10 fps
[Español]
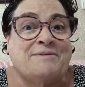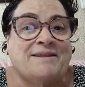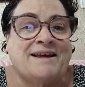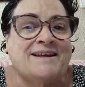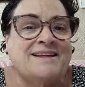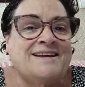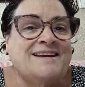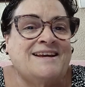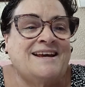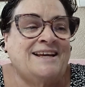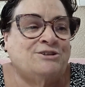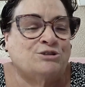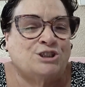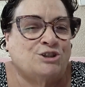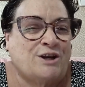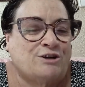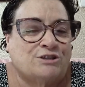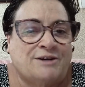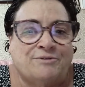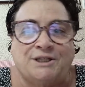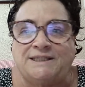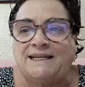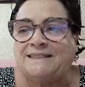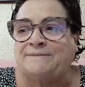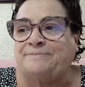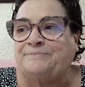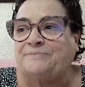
¿verdad? En todos sitios hay cosas bonitas.